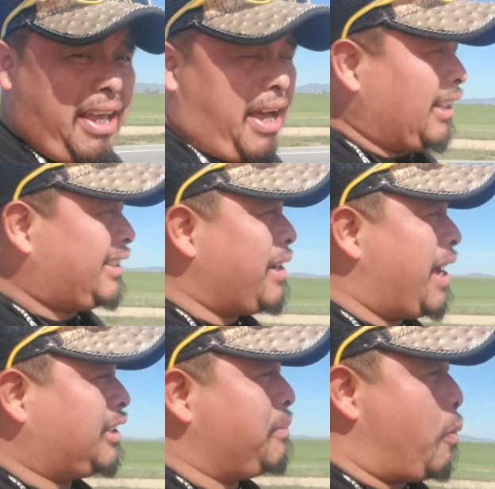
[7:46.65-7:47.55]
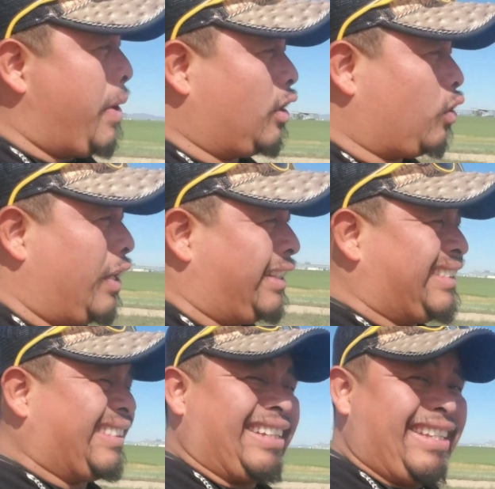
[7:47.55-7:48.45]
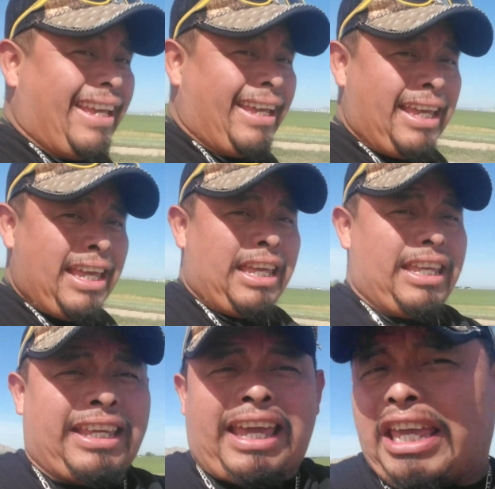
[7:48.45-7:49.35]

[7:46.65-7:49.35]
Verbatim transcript: Hace, hace momento les enseñé y que